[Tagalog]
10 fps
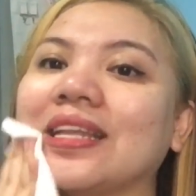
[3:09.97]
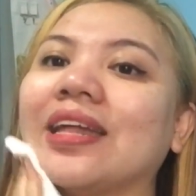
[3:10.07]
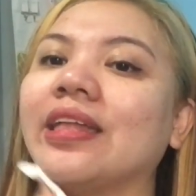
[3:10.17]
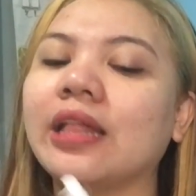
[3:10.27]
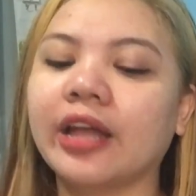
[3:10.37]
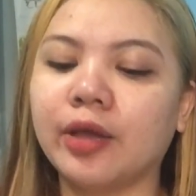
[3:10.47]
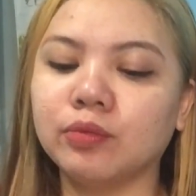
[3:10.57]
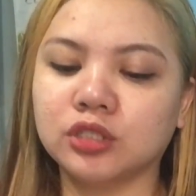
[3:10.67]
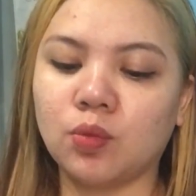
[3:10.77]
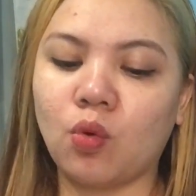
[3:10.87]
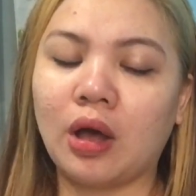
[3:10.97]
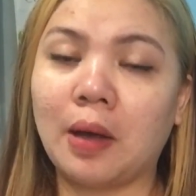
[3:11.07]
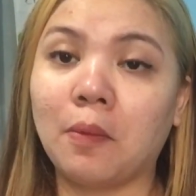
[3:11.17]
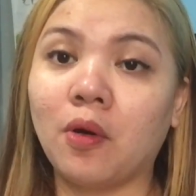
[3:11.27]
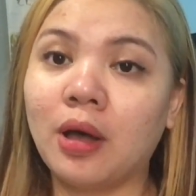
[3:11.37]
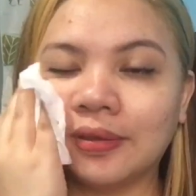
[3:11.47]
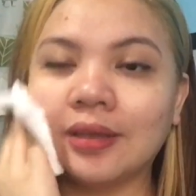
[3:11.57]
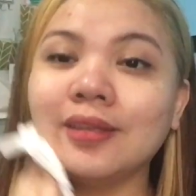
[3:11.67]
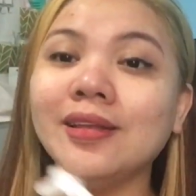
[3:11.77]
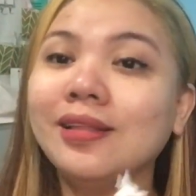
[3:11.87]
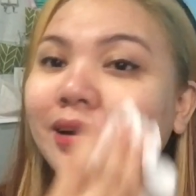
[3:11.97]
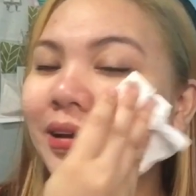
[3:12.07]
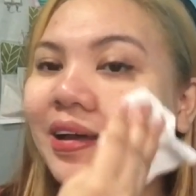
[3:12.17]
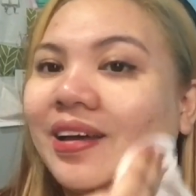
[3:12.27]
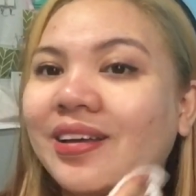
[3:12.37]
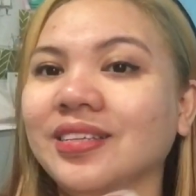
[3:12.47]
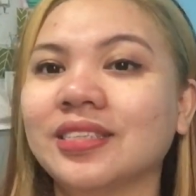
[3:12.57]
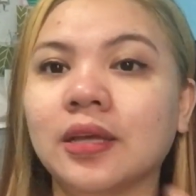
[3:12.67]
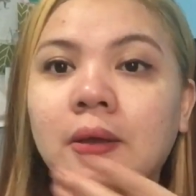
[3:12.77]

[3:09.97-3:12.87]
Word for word: na nilagay mo sa mukha mo. Ganyan lang, guys.